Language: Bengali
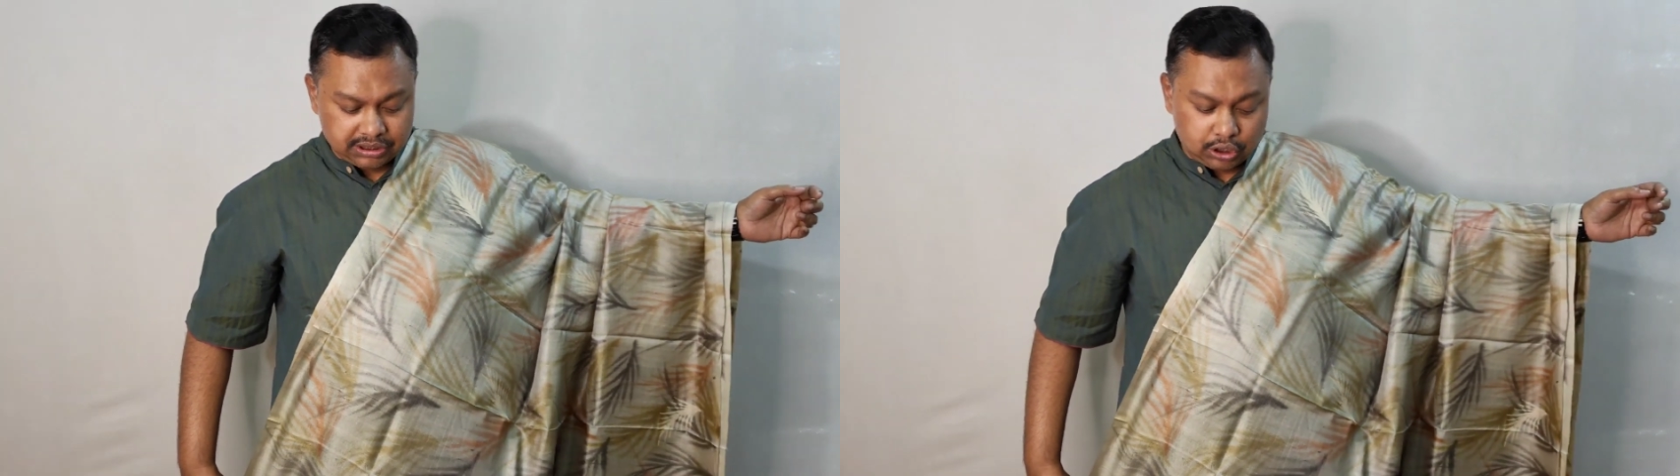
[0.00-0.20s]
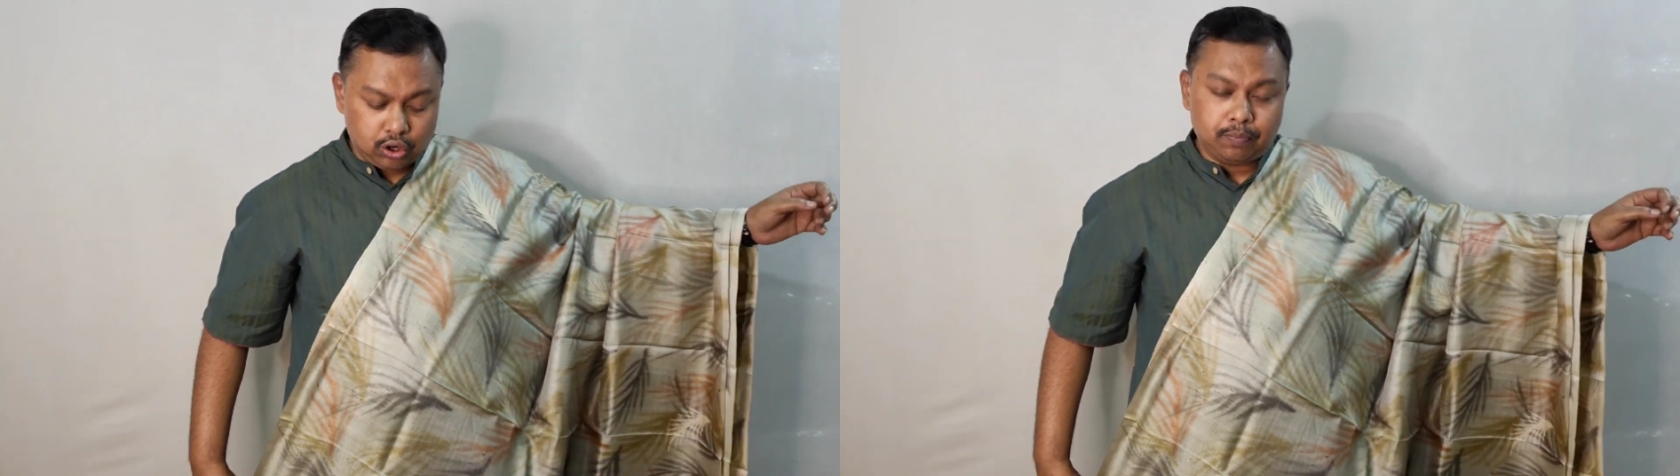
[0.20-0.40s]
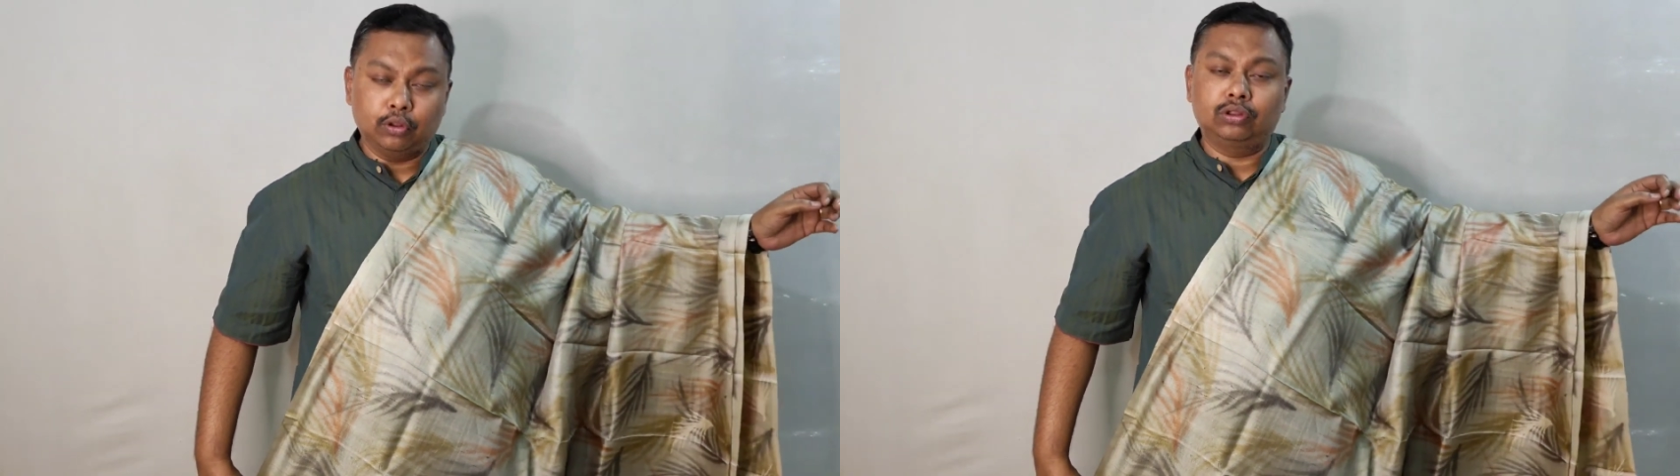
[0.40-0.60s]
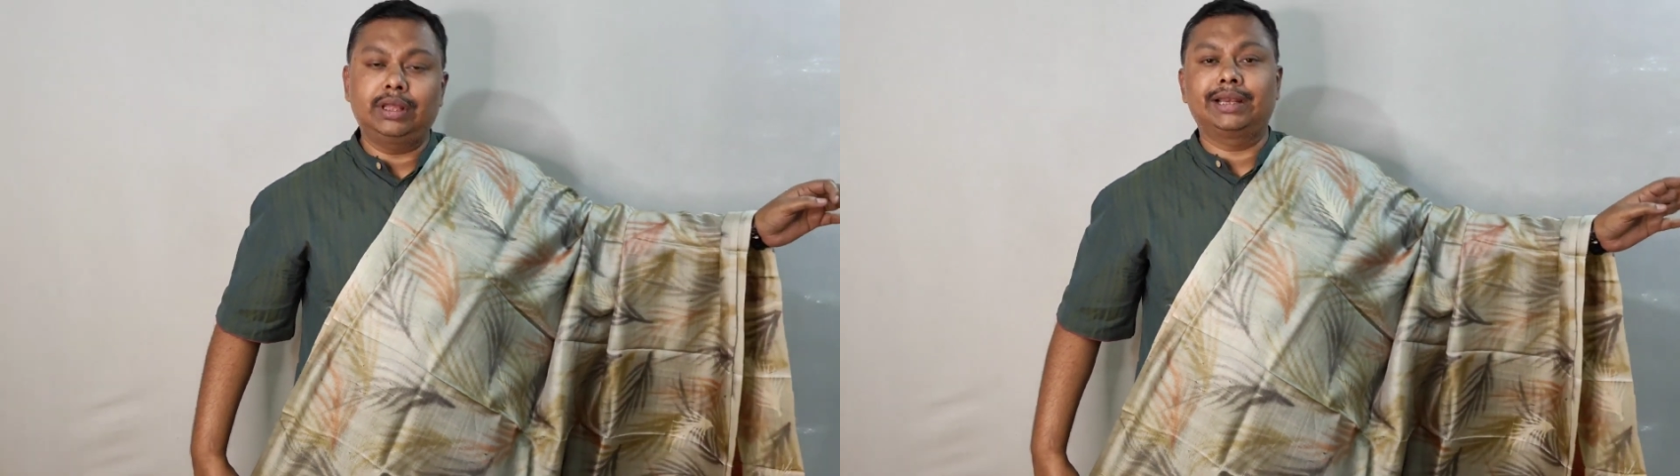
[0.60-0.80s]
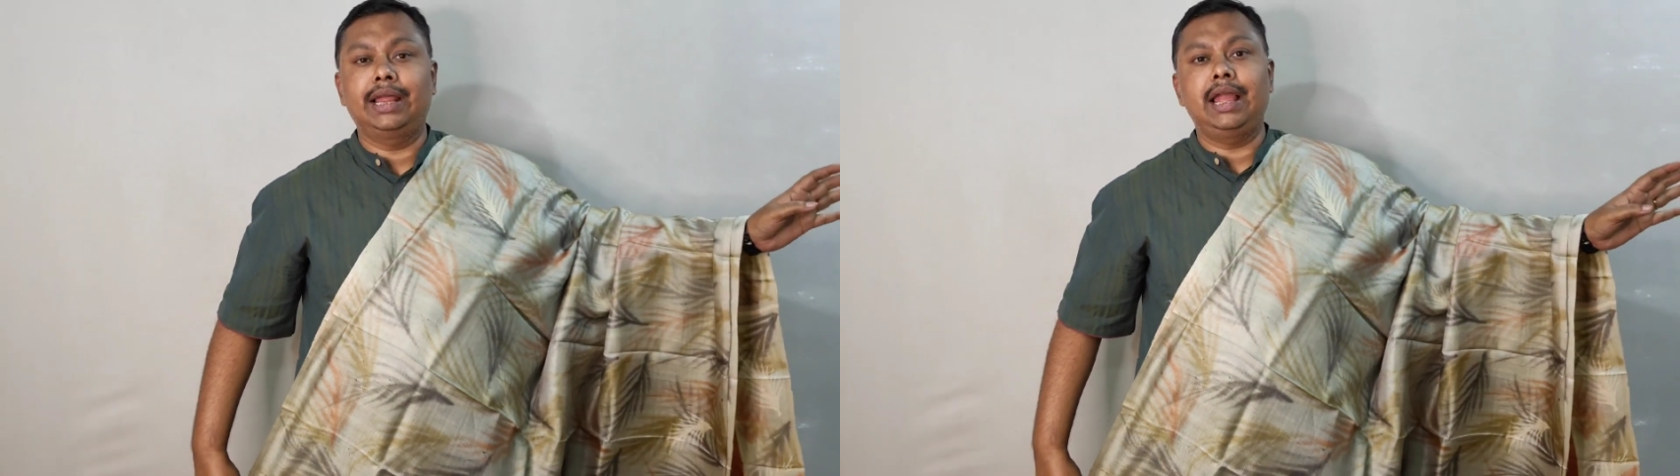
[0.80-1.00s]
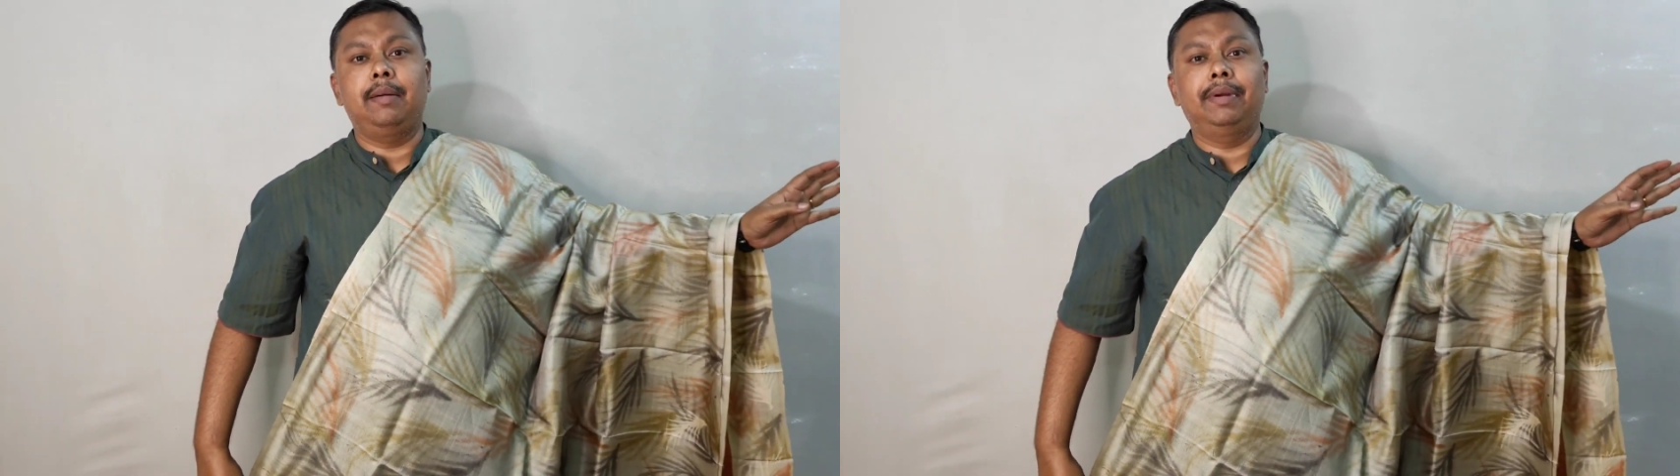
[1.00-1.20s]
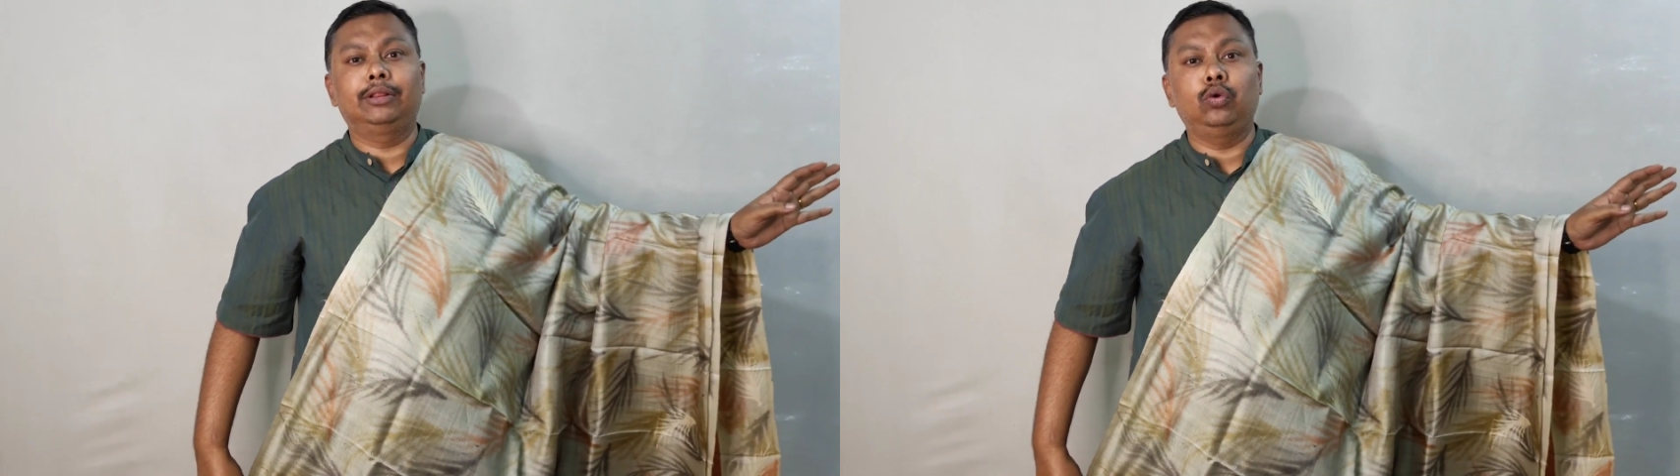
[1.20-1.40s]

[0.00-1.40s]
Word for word: যেগুলো প্রত্যেকটাই আমরা